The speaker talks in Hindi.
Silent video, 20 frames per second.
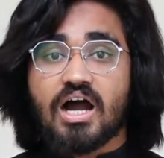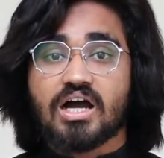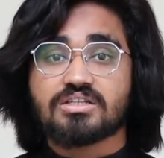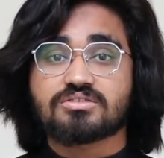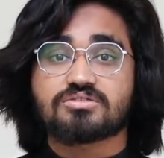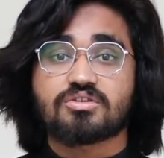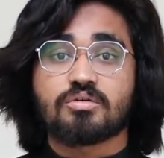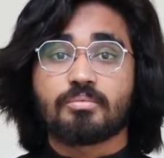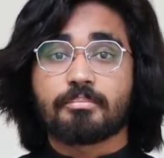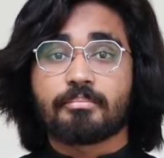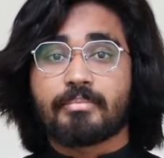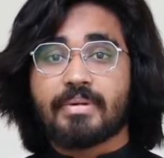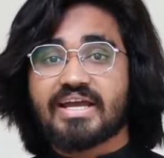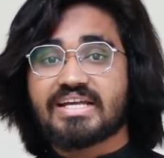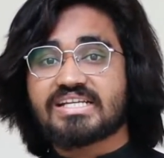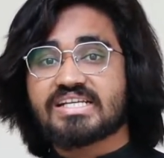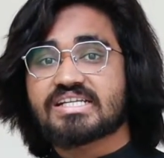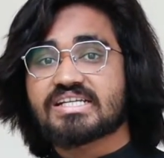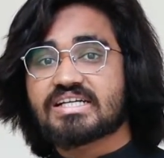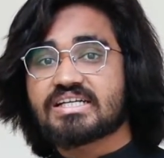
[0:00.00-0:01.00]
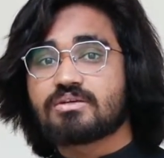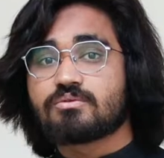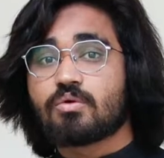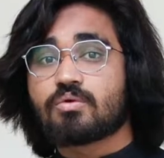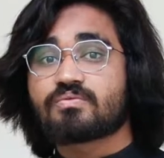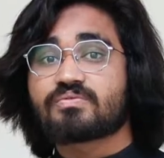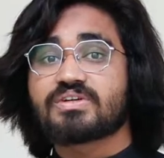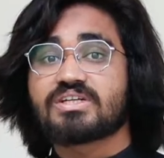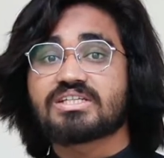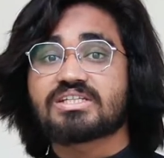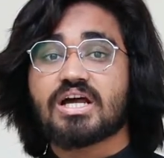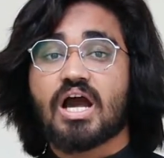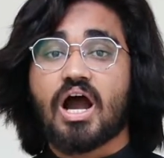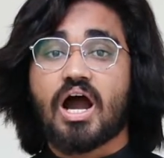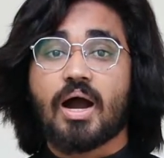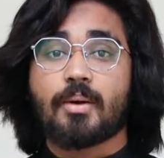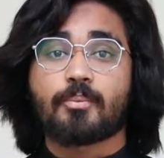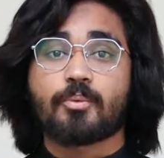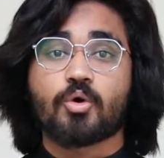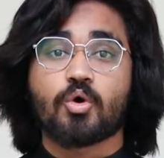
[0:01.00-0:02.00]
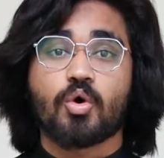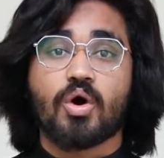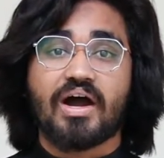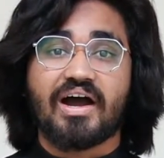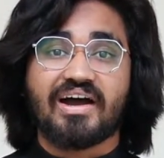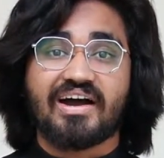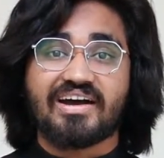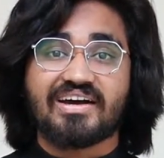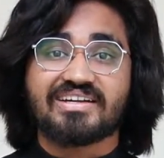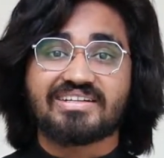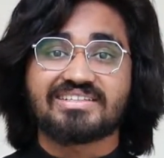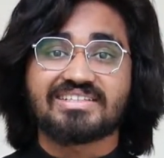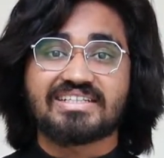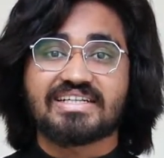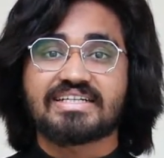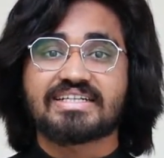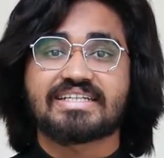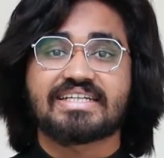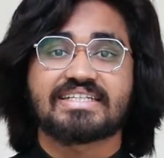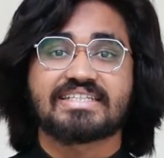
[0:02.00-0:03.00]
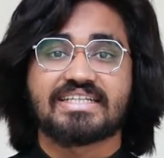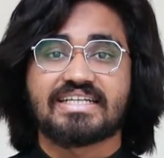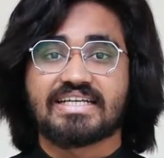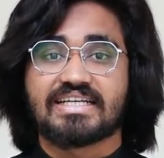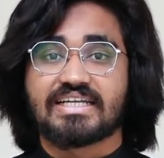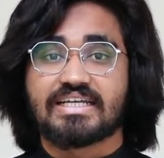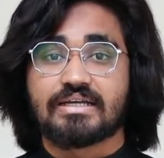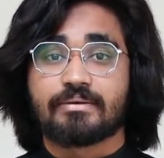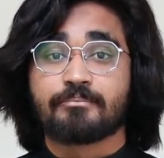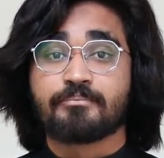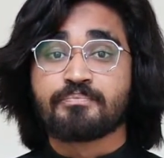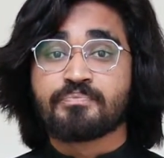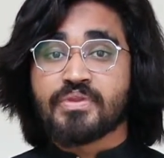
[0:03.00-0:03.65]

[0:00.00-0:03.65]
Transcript: ऑटोमेटिकली वो फील्ड आपको अर्न करके देगी